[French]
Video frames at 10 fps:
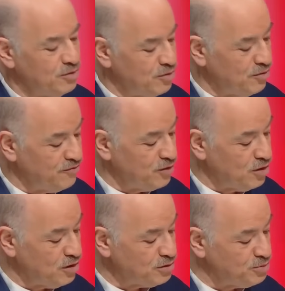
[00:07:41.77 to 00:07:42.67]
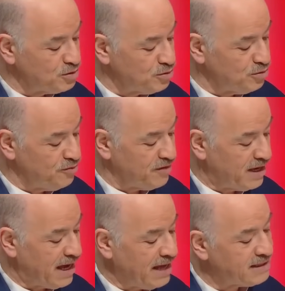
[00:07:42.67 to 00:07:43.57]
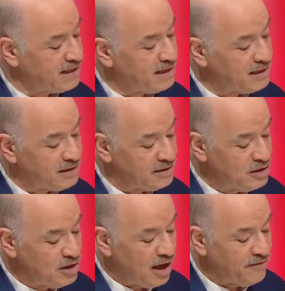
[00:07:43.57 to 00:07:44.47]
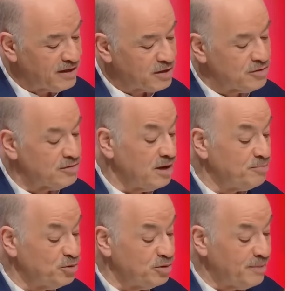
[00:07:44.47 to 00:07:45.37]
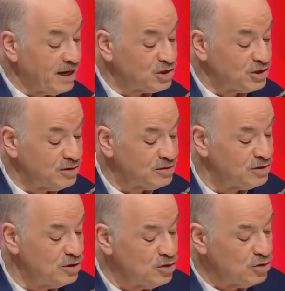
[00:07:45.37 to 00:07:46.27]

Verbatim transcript: de euh, violence, puisqu'on devrait atteindre, avec euh, un peu de malchance,